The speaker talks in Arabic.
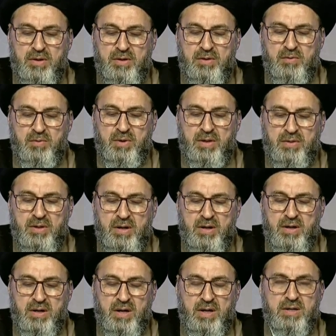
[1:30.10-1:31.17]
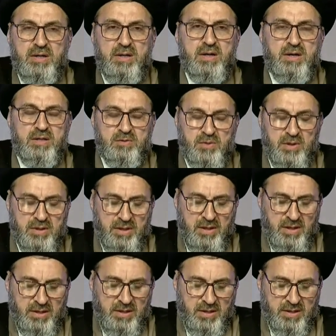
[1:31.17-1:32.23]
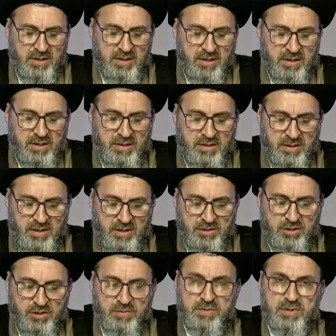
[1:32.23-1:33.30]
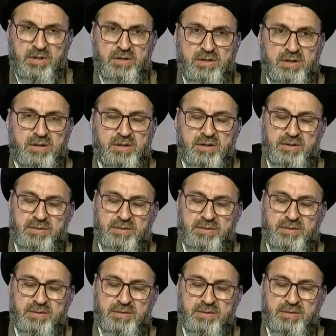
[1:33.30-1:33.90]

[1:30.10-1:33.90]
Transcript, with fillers: واضح اخ علي الهادي واضح حياك الله راح اجاوب حياك الله